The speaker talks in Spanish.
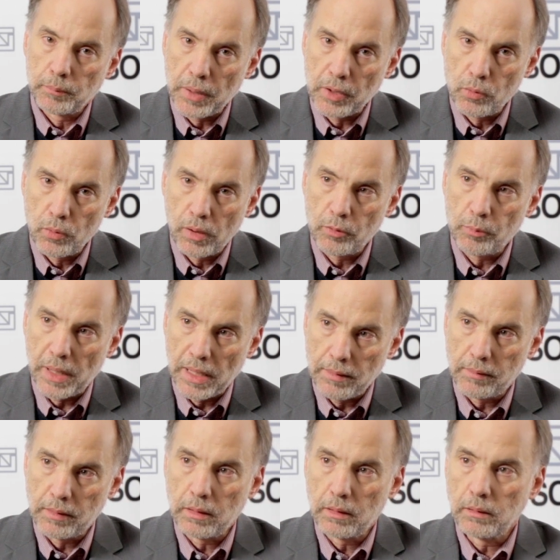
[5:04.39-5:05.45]
basuras
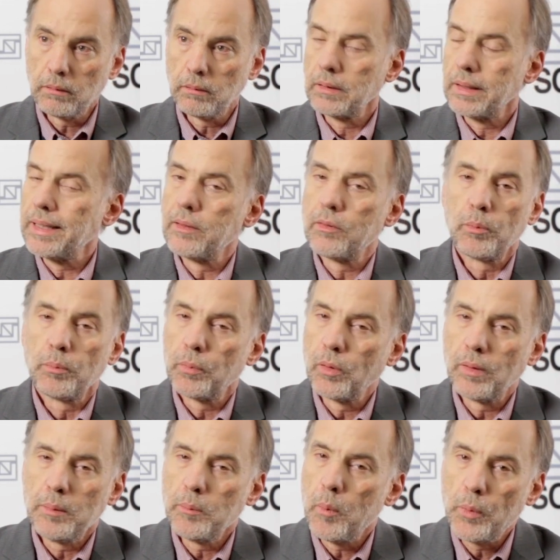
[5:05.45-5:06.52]
plásticas, que es un
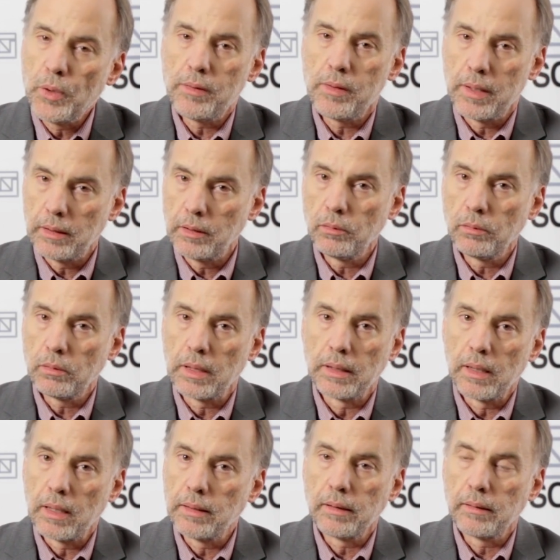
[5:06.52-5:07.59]
problema muy serio
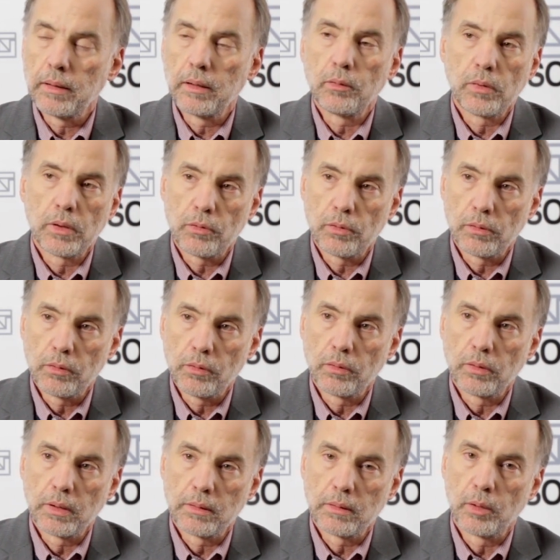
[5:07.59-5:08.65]
que nadie tiene una
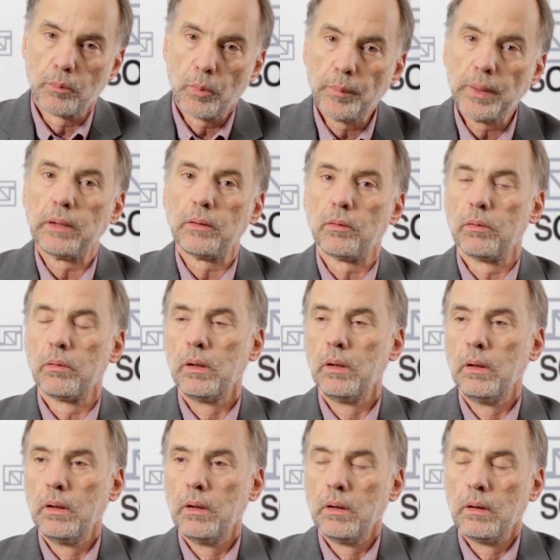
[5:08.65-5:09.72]
solución hasta el momento.
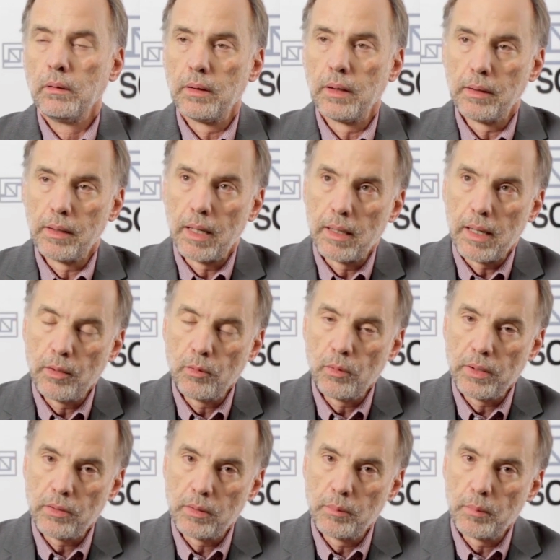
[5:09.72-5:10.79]
hay
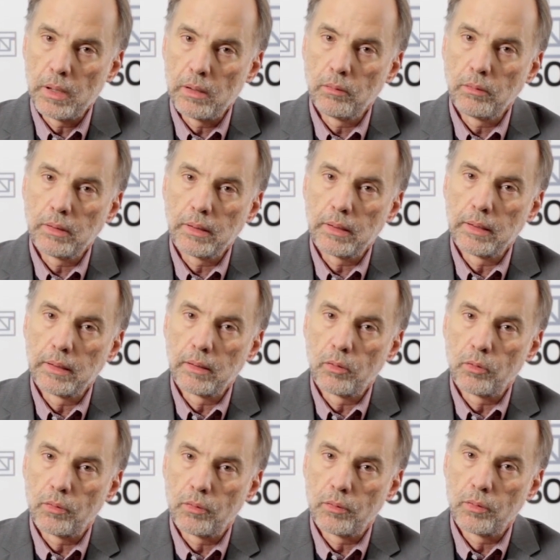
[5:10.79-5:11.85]
un estimado de que
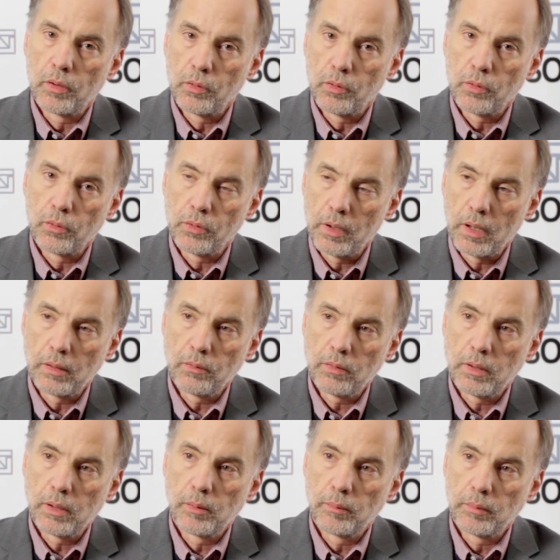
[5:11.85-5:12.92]
los,
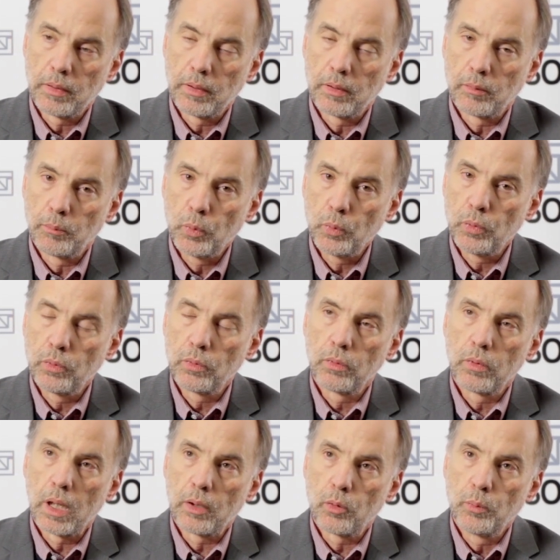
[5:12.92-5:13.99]
océanos del,
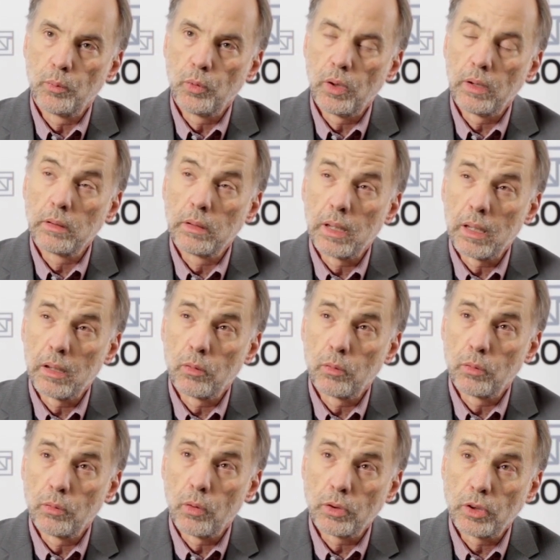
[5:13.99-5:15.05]
mundo acumulan ya
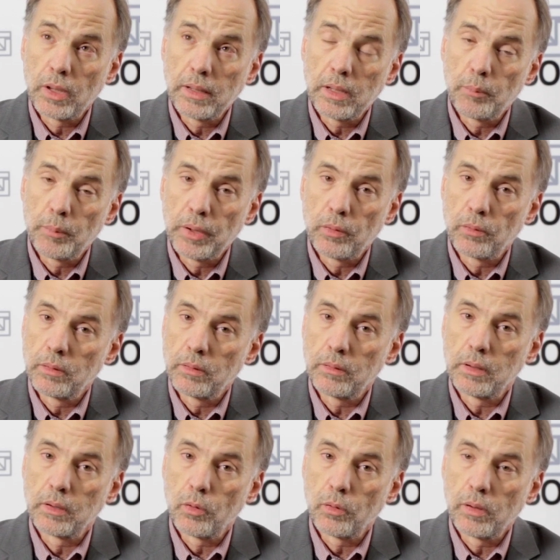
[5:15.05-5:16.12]
80
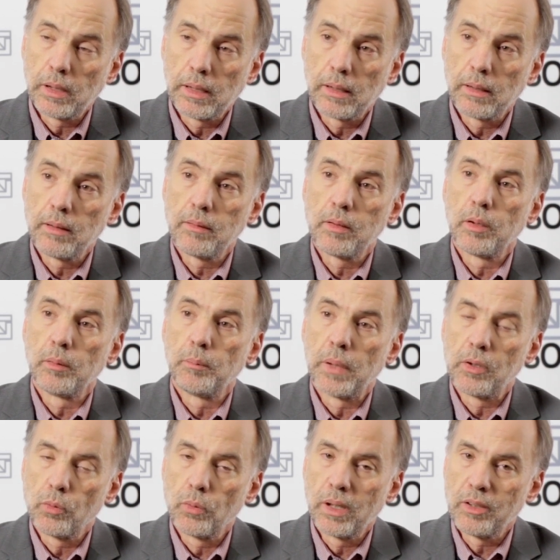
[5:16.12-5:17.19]
millones de toneladas de
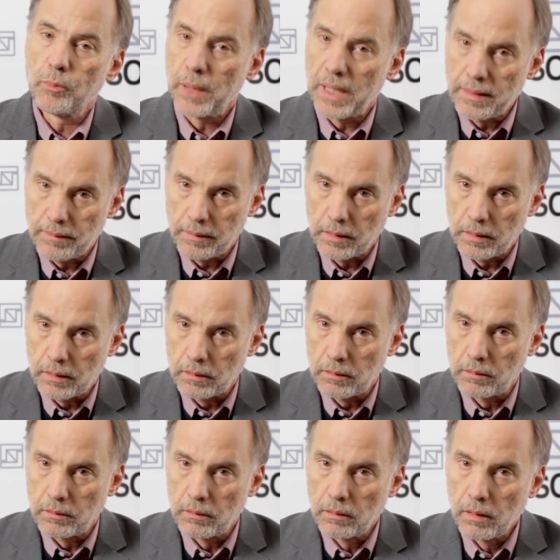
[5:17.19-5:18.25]
basuras
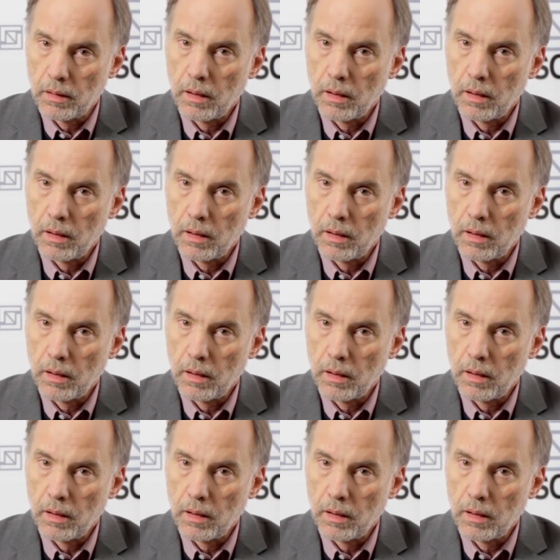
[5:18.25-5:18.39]
plásticas